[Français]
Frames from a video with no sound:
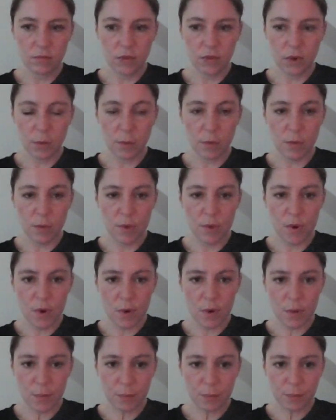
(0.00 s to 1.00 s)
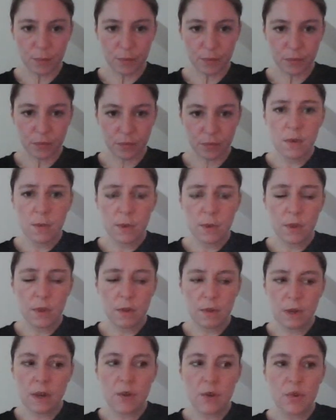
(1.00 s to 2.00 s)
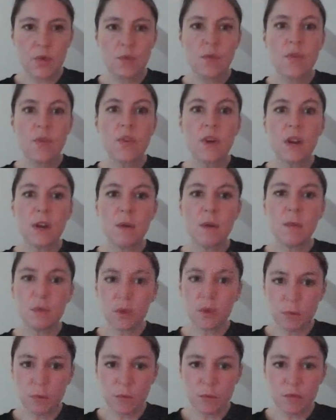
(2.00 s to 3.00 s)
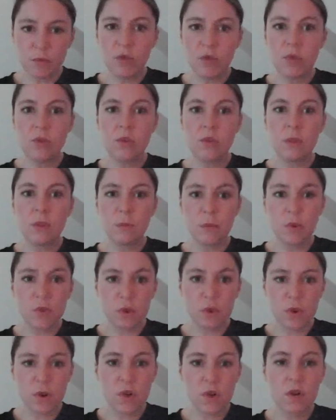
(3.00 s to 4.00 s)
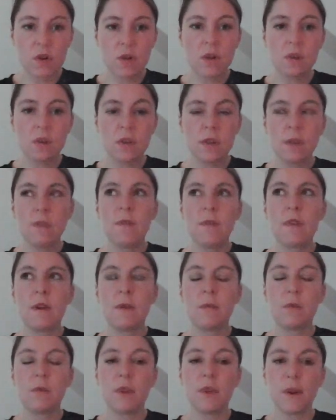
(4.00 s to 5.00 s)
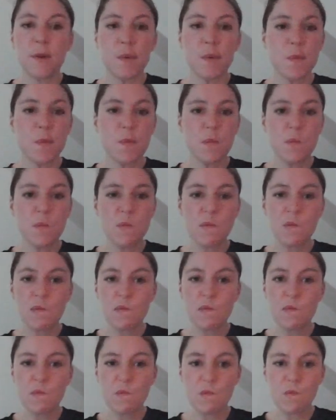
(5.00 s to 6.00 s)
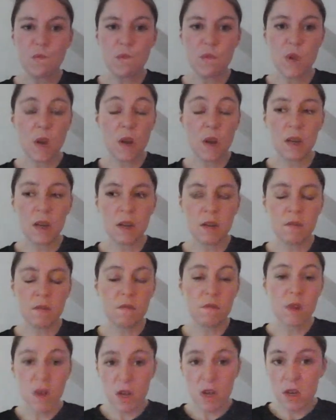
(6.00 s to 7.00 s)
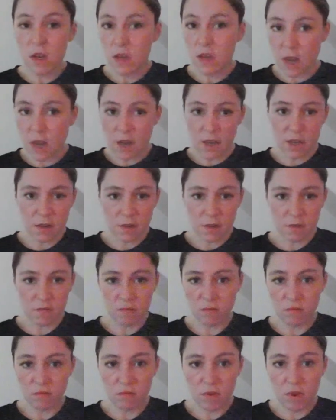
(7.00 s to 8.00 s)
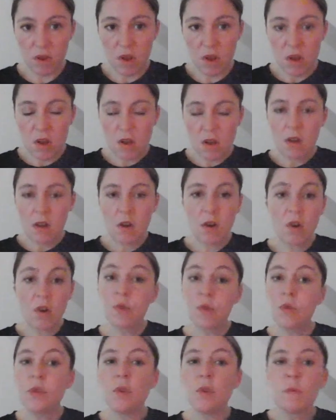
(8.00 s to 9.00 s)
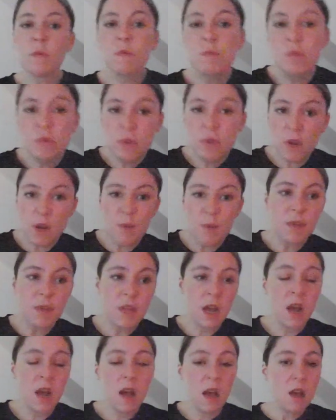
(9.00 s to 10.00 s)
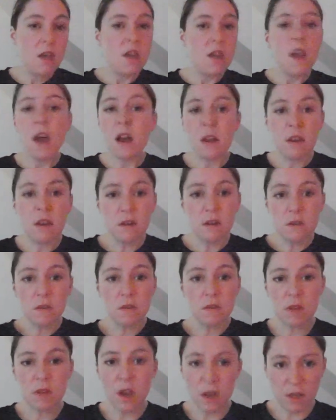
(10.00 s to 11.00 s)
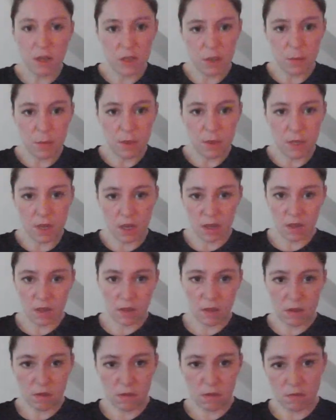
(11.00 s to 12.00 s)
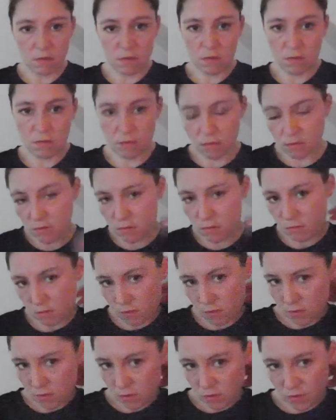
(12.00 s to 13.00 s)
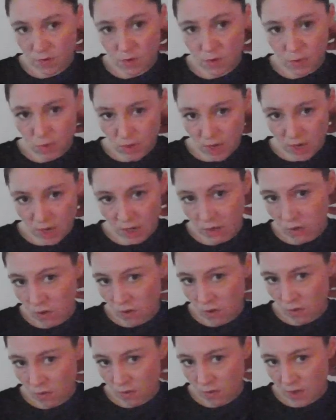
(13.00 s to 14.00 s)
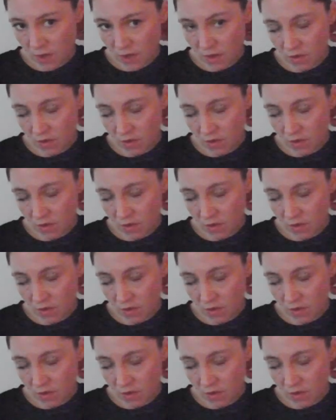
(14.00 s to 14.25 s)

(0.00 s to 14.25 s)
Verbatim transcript: J'en peux plus. Là. là, je suis vraiment dans mon mood du dimanche. C'est vraiment ça. Y a rien. Y a rien. Quand je suis dans mon mood comme ça, y a rien. Y a rien qui m'intéresse. Je fais juste la gueule, en fait.